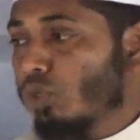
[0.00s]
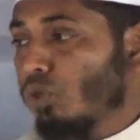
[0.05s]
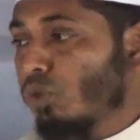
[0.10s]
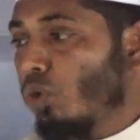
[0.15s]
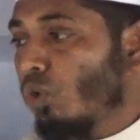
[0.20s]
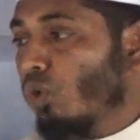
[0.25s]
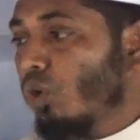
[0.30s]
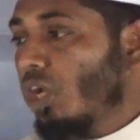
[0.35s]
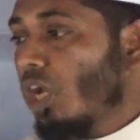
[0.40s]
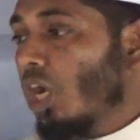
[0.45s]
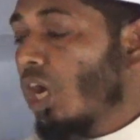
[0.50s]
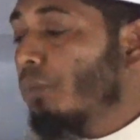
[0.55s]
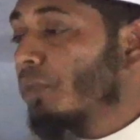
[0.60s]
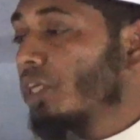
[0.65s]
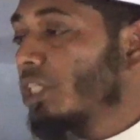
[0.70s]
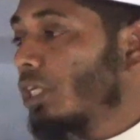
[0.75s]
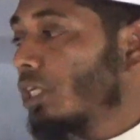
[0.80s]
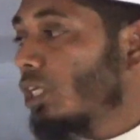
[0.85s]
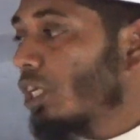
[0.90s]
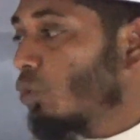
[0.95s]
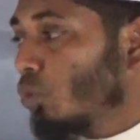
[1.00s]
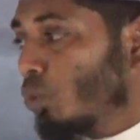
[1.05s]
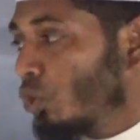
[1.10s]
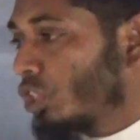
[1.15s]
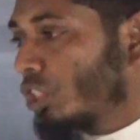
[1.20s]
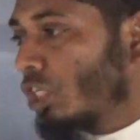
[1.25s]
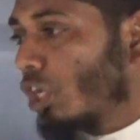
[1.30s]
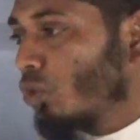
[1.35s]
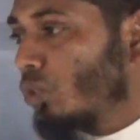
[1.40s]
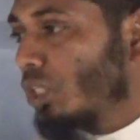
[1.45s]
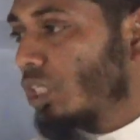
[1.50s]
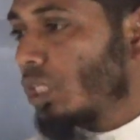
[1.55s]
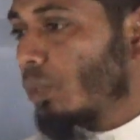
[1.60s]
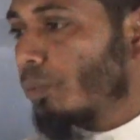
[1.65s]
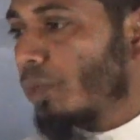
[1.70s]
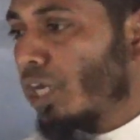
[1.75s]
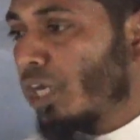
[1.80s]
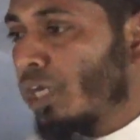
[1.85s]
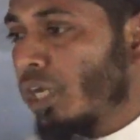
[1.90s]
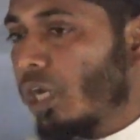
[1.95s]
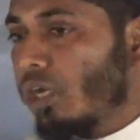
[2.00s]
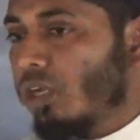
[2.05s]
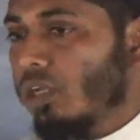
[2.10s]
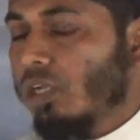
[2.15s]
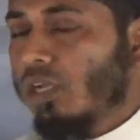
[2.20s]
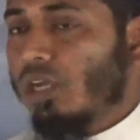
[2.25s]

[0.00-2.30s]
জন্য আমাদেরকে উৎসাহ দিতে পারে না